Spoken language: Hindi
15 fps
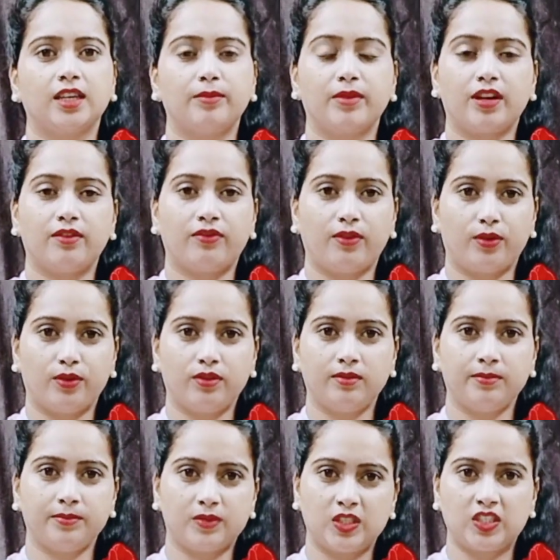कि मेरा फ़ोन
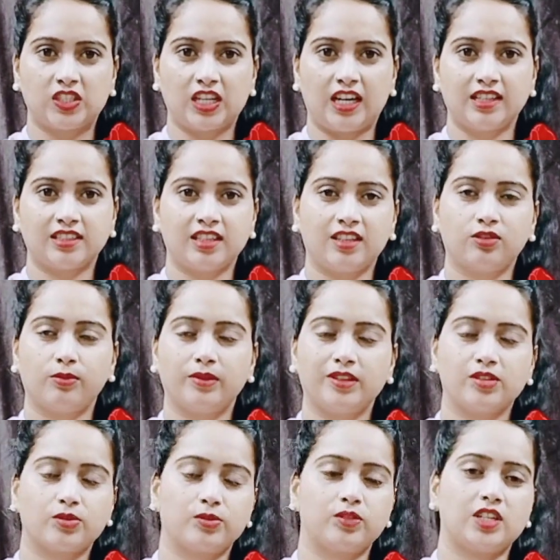डिस्चार्ज था तो
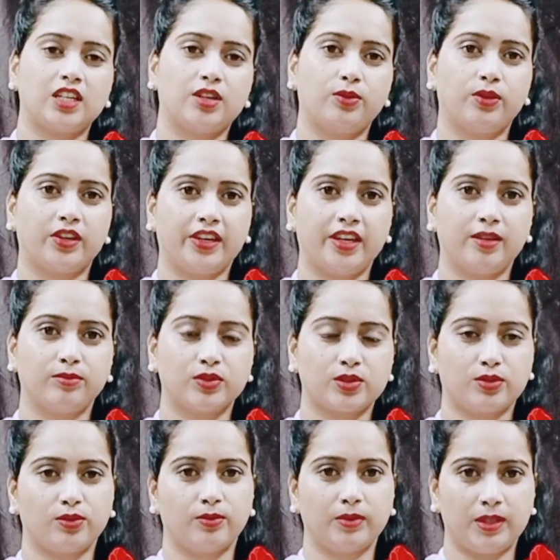मैंने सोचा कि उठ के हम
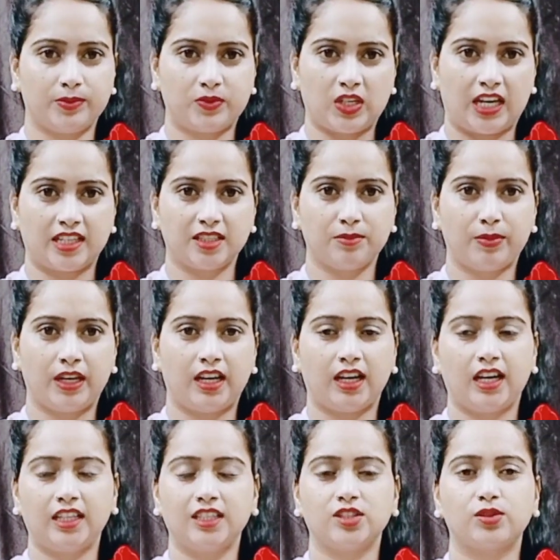उसको मतलब चार्जिंग पे
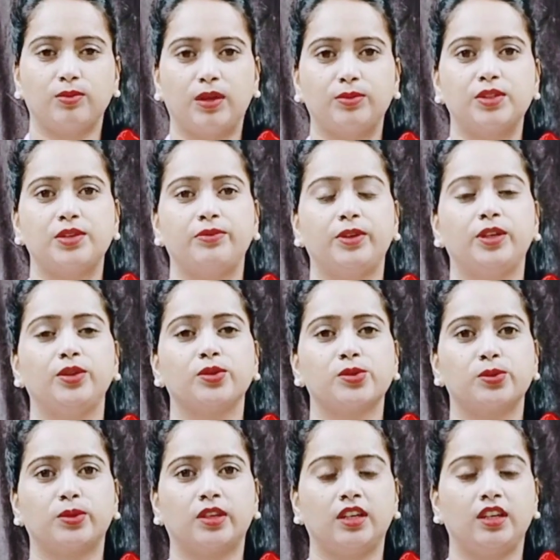लगा दें सुबह मुझे वीडियो
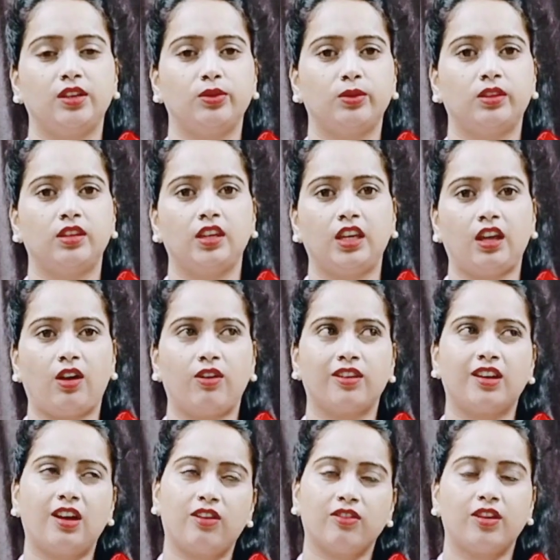शूट करनी होती है और
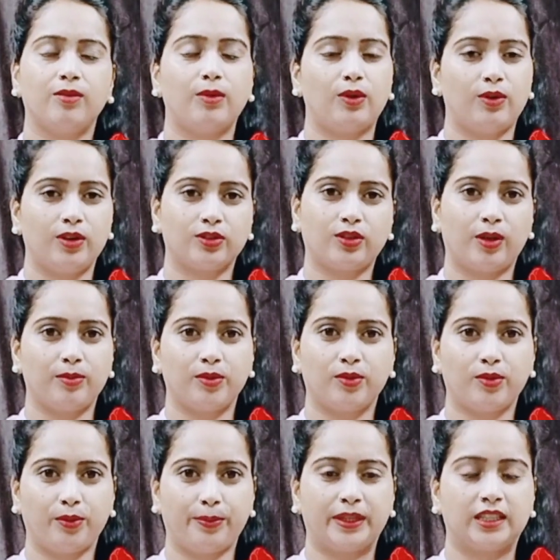गाँव का माहौल तो आप लोगों
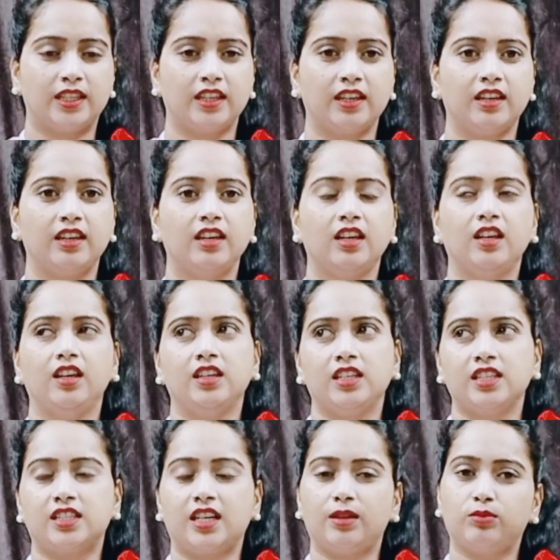को पता ही है
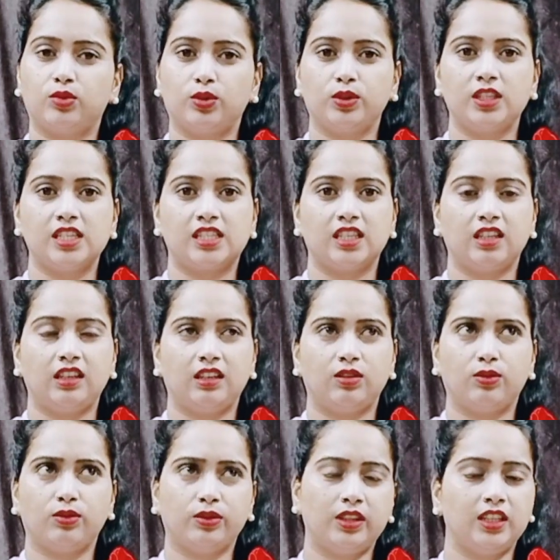इस टाइम दो दिन से
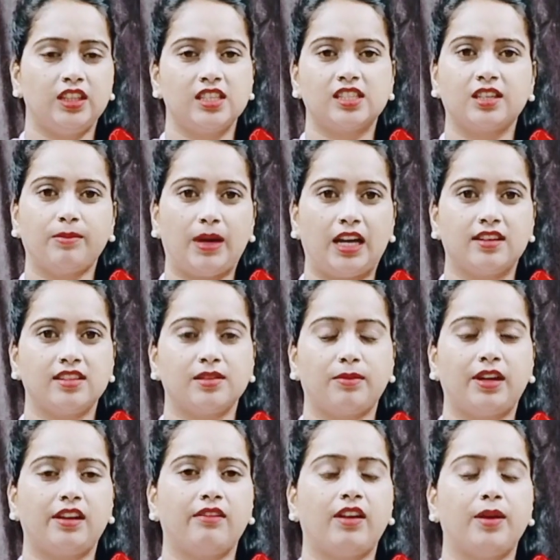दो तीन दिन से बारिश
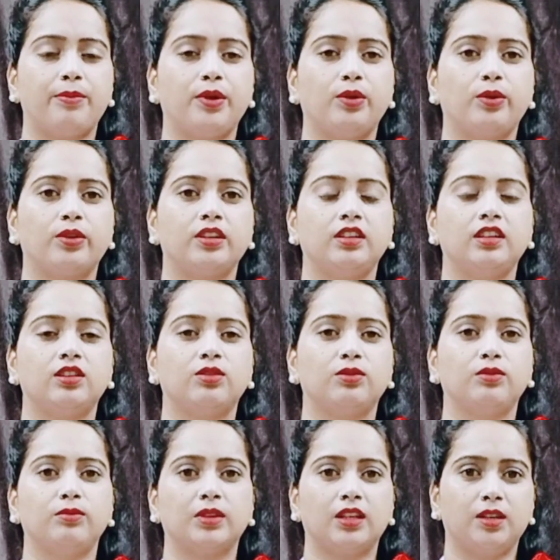हमारे वहाँ पे हो रही है
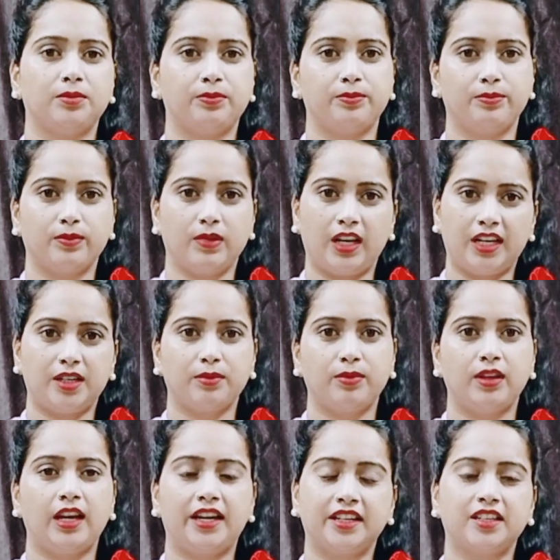तो मतलब लाइट भी
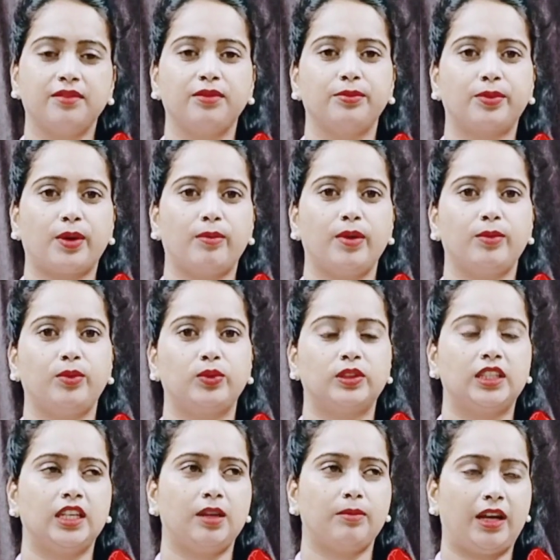लाइट की भी प्रॉब्लम
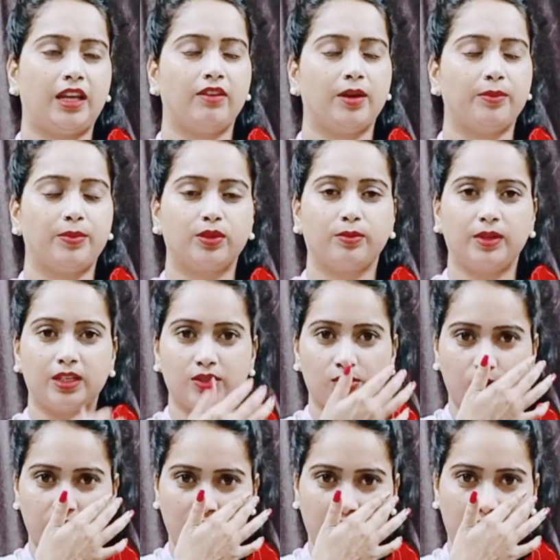होती है हमारे वहाँ पे तो मैंने
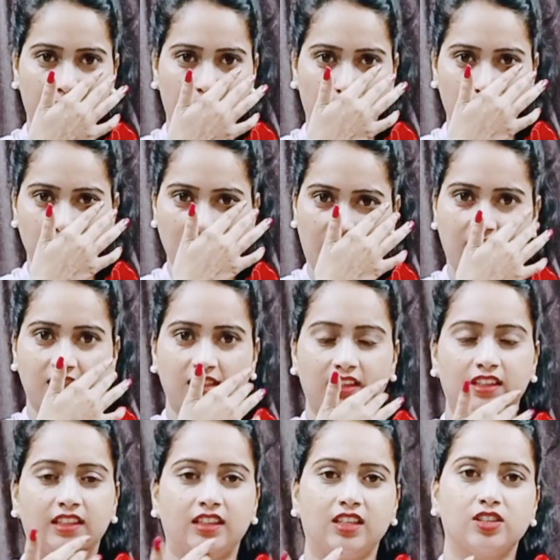सोचा कि फ़ोन चार्ज कर
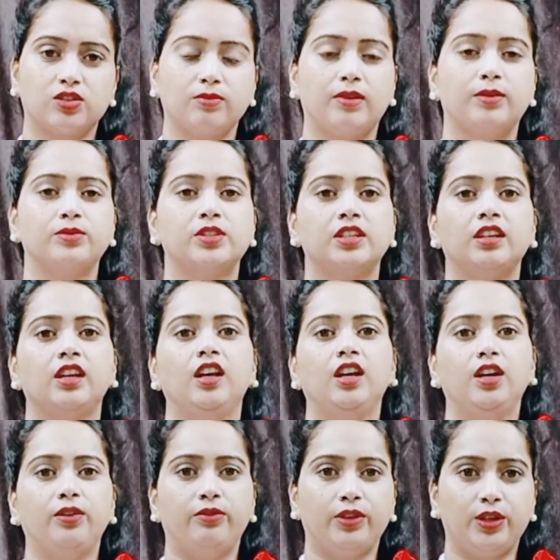लेते हैं सुबह मुझे
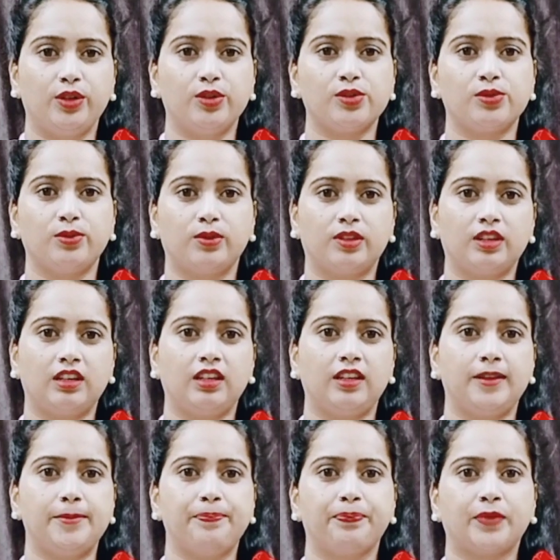वीडियो शूट करनी
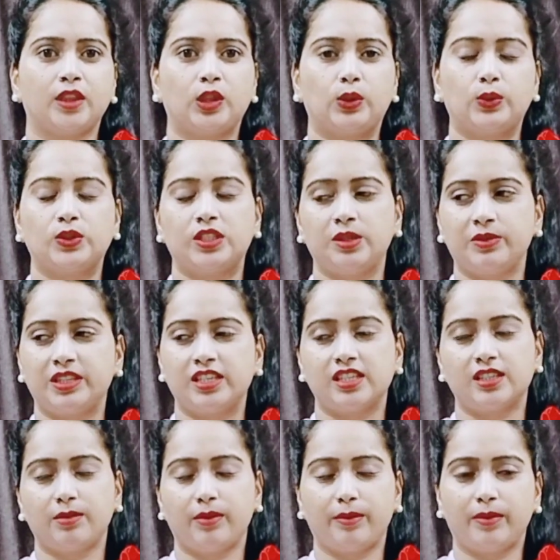है तो उसी वजह
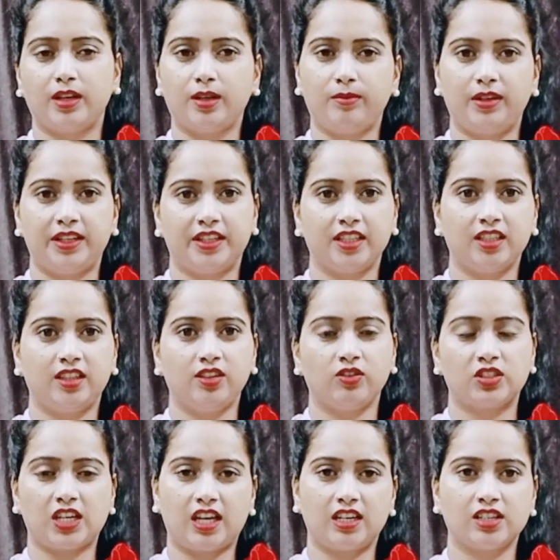से मैं मतलब लेटी थी
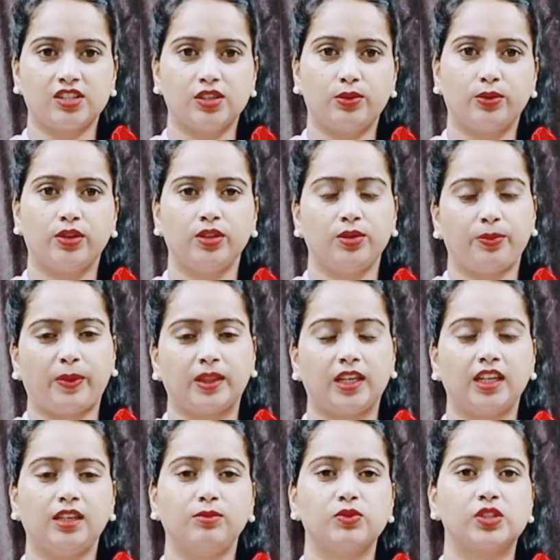अचानक से उठी तो
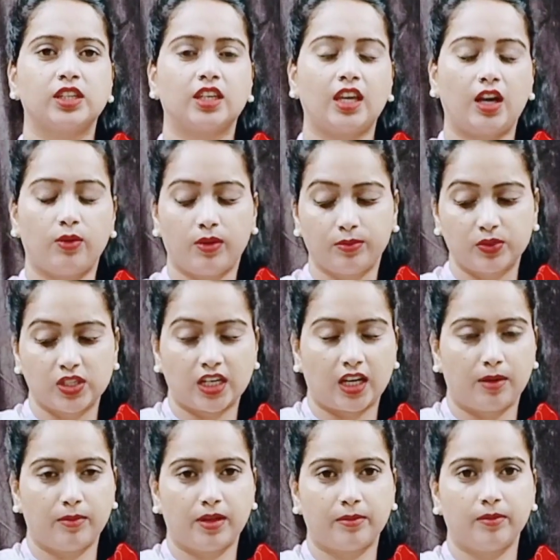पता नहीं मुझे क्या हुआ मुझे
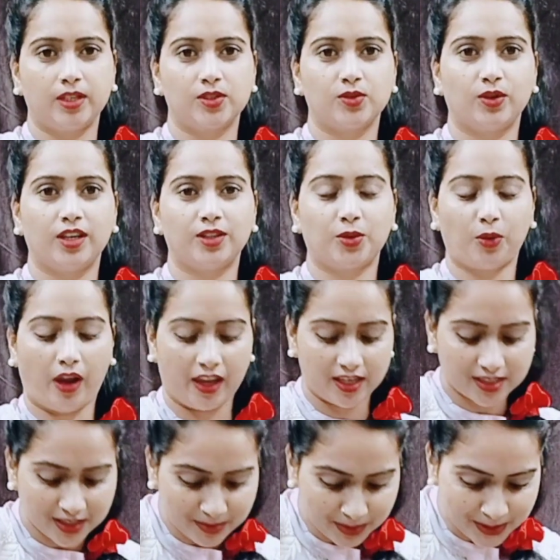कमर में जो है तो
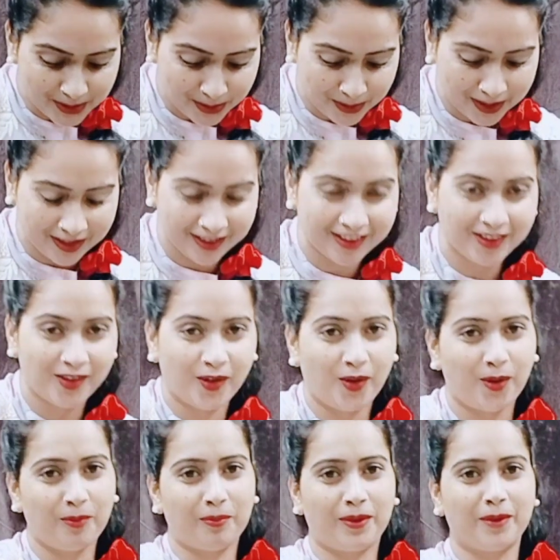ऐसे में झुकी
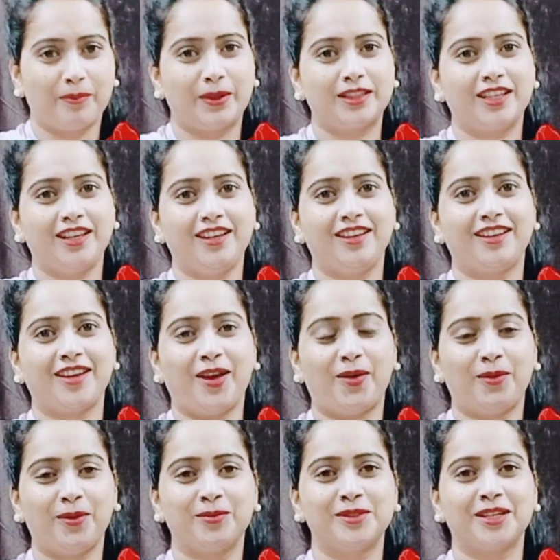और पता ही नहीं क्या
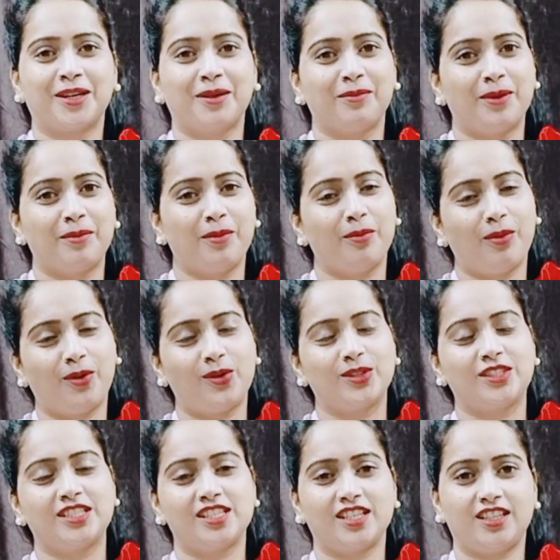हुआ मुझे कमर में
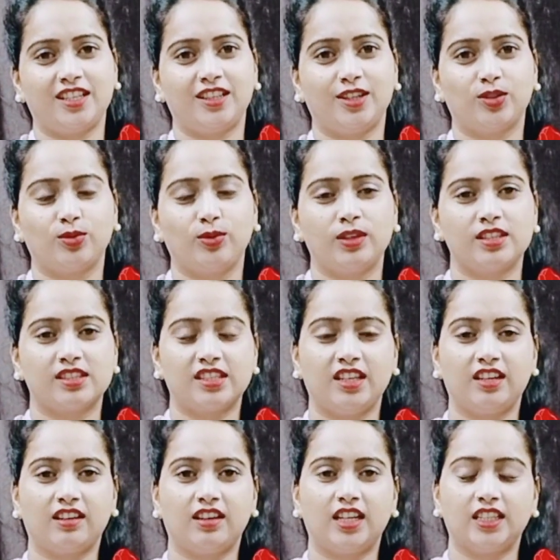बहुत ही ज़्यादा दर्द हुआ जैसे
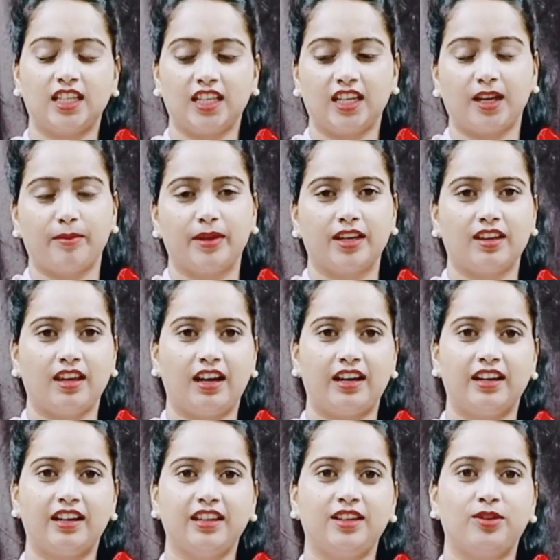लग रहा था कि कमर की
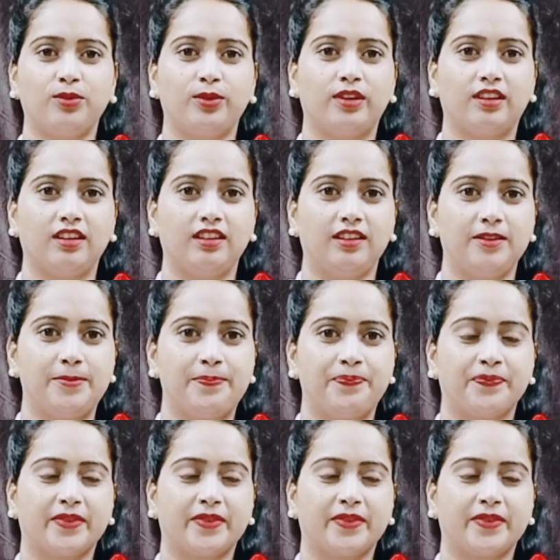हड्डी टूट गई है